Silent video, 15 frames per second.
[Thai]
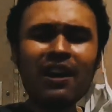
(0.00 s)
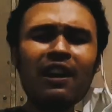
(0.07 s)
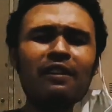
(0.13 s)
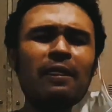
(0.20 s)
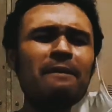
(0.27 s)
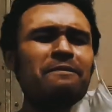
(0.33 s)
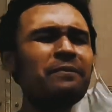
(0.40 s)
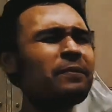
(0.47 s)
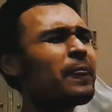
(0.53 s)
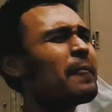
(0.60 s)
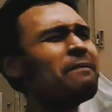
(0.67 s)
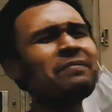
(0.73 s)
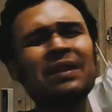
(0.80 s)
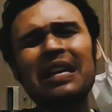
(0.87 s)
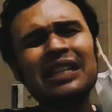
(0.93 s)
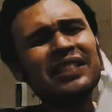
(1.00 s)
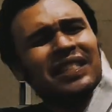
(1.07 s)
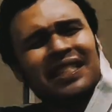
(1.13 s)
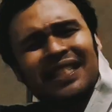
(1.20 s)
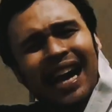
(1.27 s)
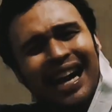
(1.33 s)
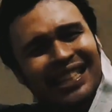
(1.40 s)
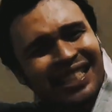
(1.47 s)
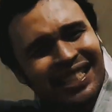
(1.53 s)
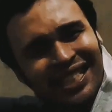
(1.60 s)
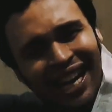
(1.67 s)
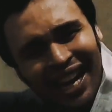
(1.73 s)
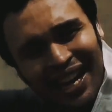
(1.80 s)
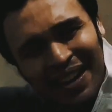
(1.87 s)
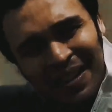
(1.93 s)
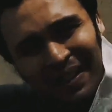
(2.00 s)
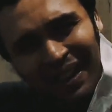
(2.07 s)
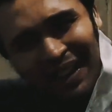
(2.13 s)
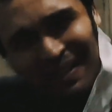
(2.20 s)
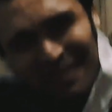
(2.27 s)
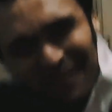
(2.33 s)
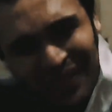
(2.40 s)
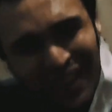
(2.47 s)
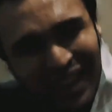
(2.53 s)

ด้วยกันชื่นใจชื่นใจนะครับ